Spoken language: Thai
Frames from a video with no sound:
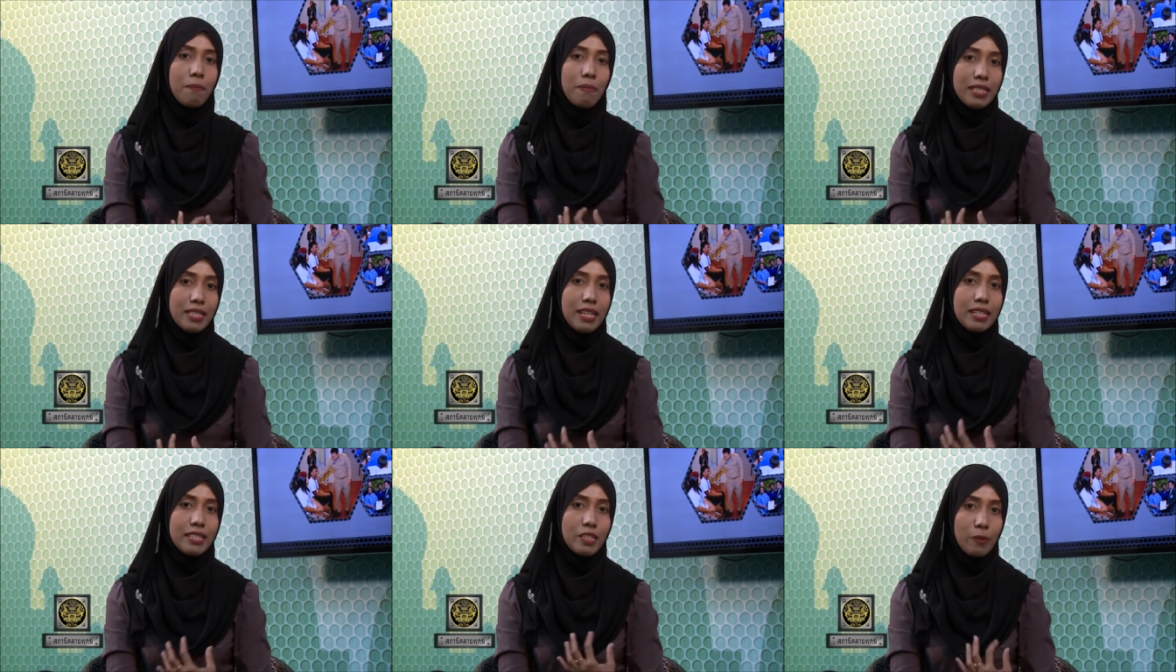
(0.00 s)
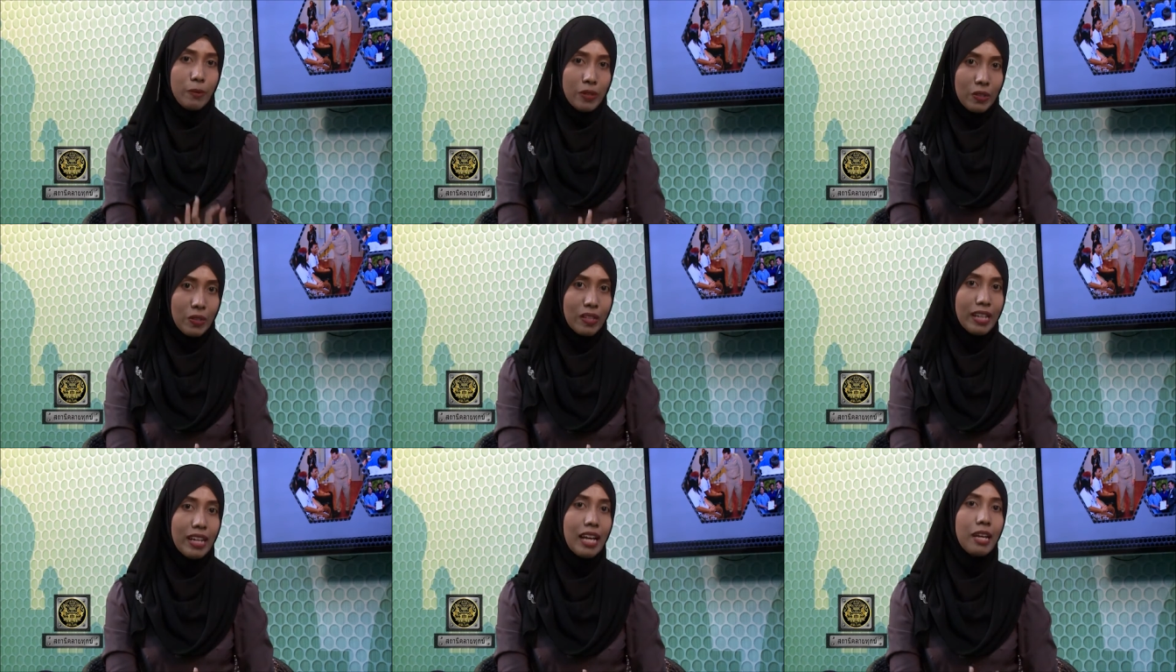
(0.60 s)
มาจากสบต
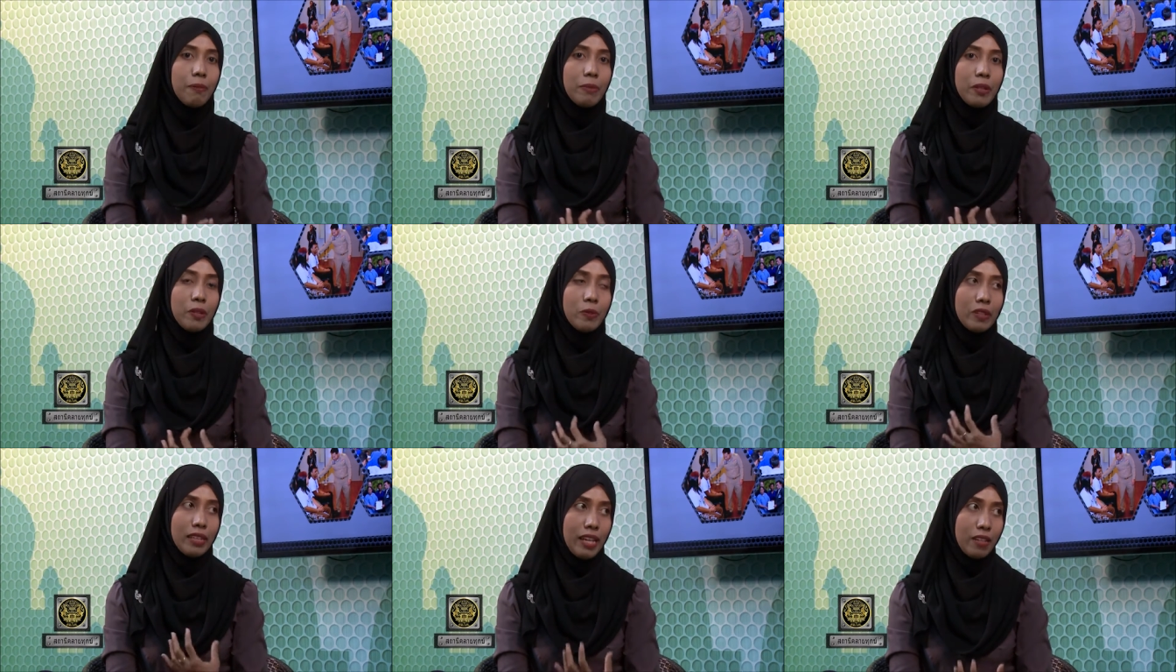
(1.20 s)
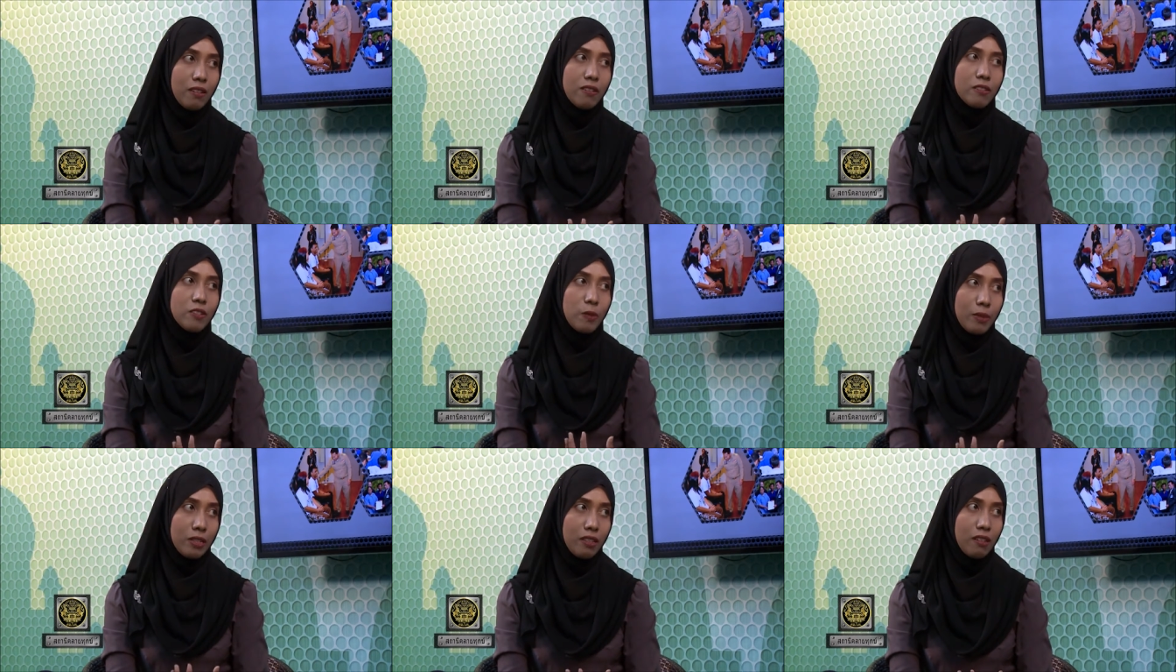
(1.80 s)
นะคะ เป็นตัวแทนของส
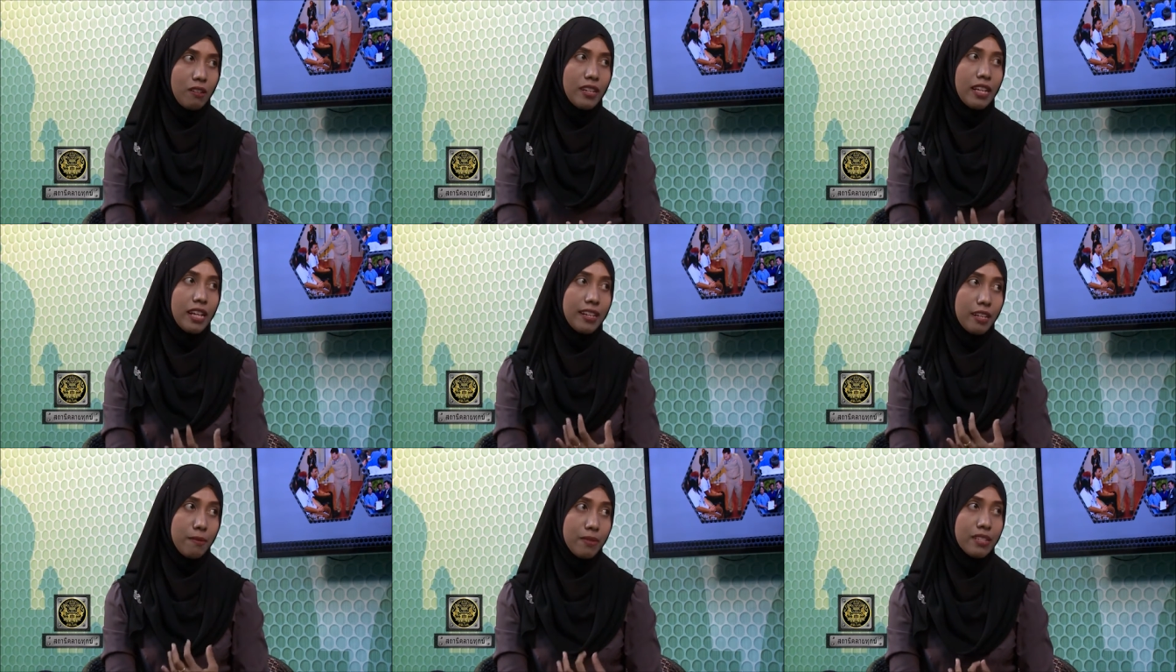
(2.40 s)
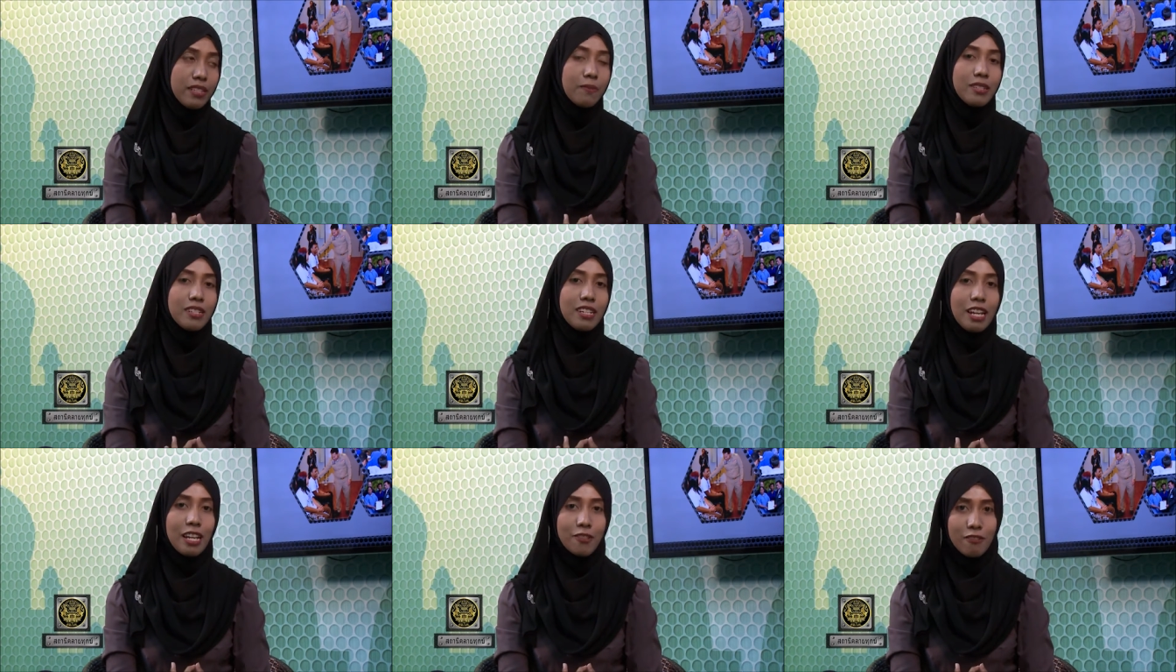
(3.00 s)
บตในการรับเรื่องจากป
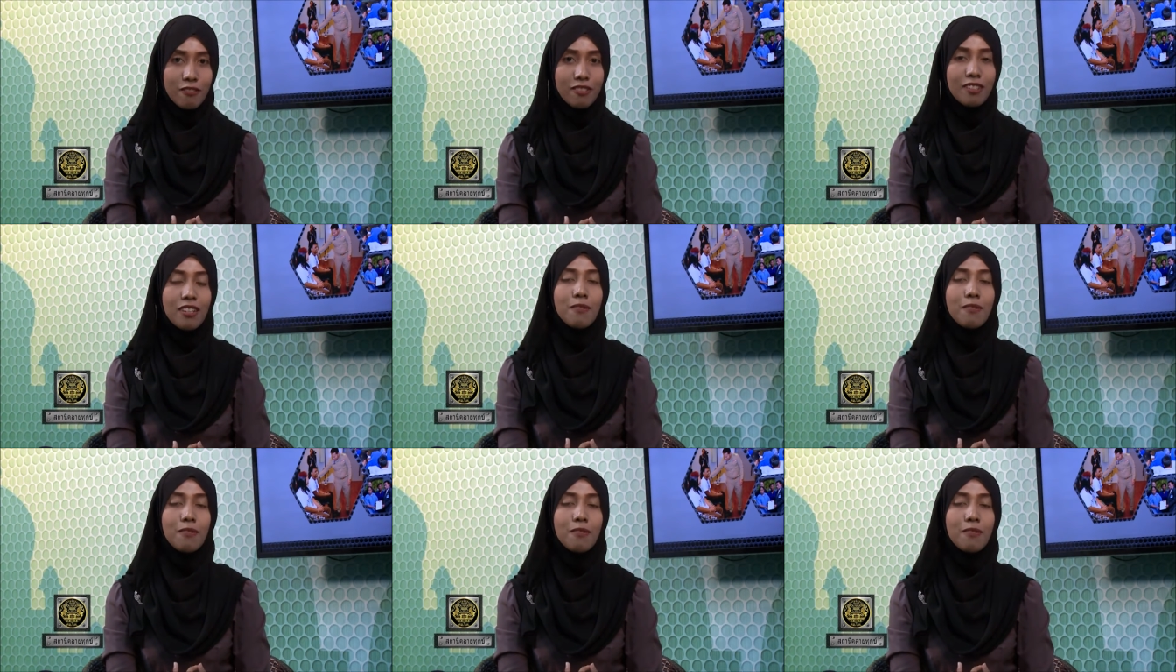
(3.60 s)
ระชาชน